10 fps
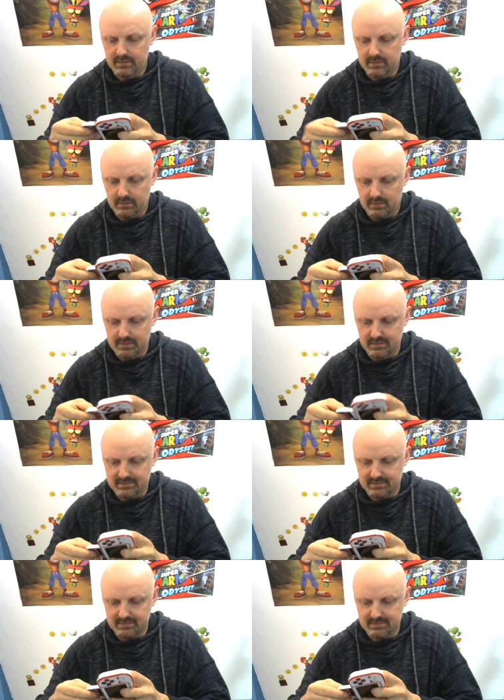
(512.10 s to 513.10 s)
Alors elle
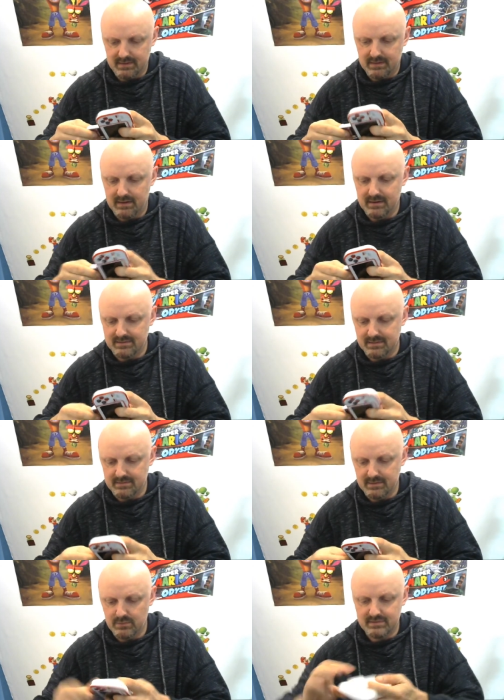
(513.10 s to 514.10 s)
s'insère. Elle
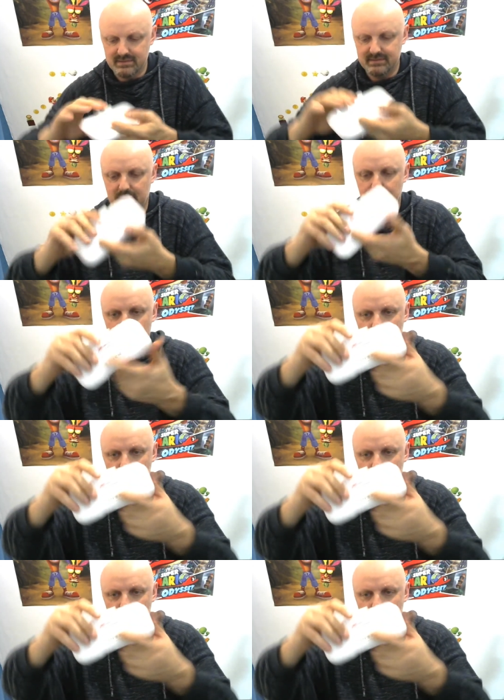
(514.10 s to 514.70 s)
s'insère ou elle s'insère pas